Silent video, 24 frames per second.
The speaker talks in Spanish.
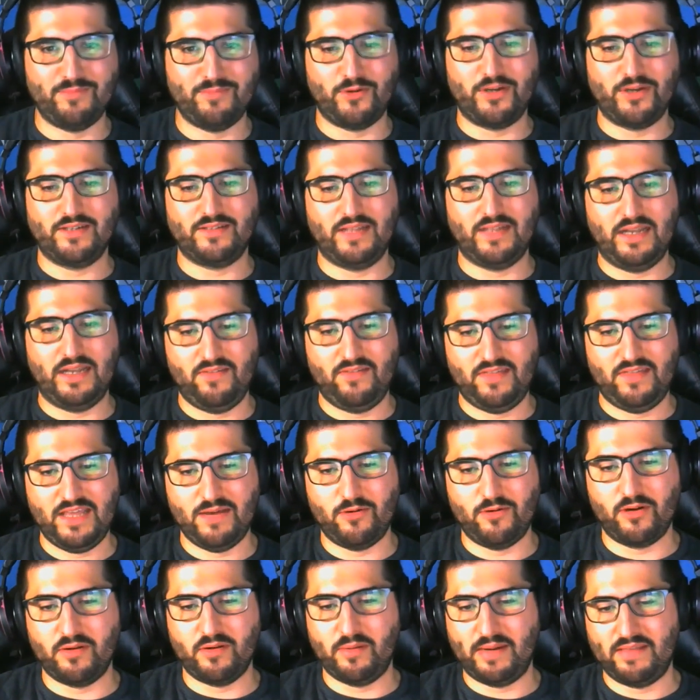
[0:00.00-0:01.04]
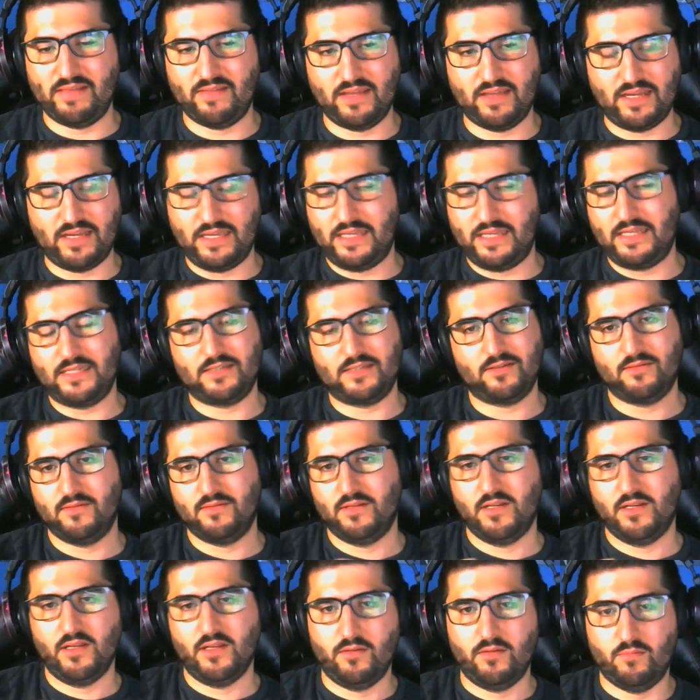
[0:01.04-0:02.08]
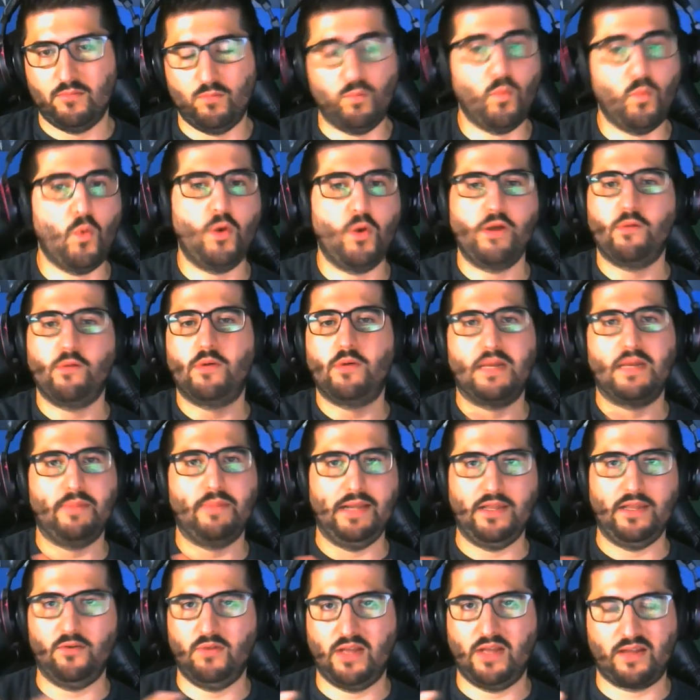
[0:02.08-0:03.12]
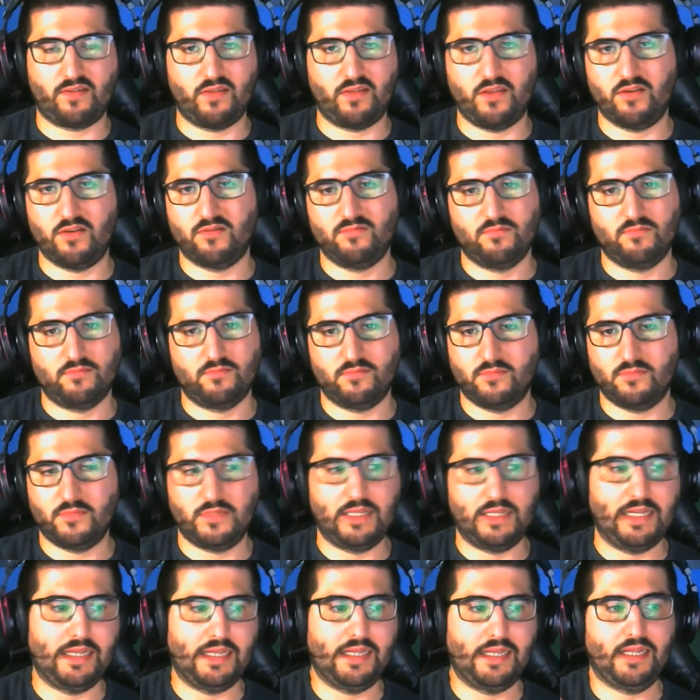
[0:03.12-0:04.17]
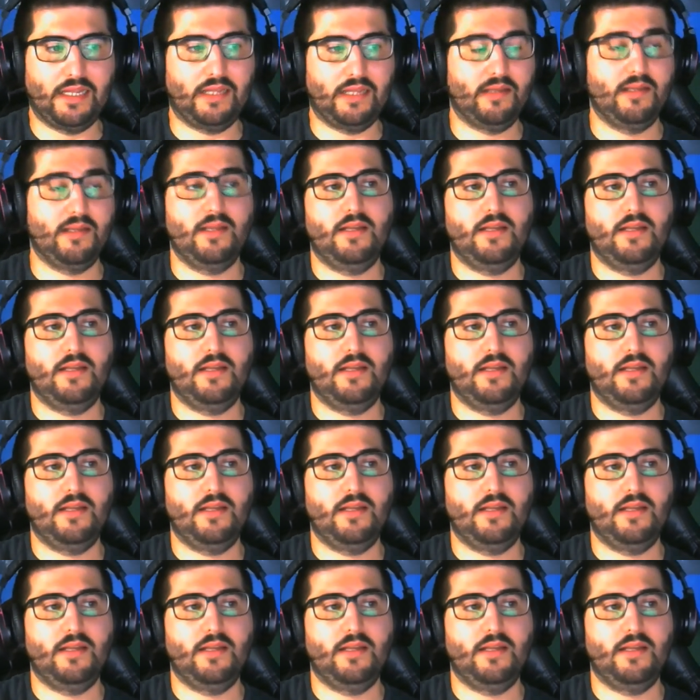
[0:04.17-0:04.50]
Por excelencia, porque me parece que es muy buena película de acción. De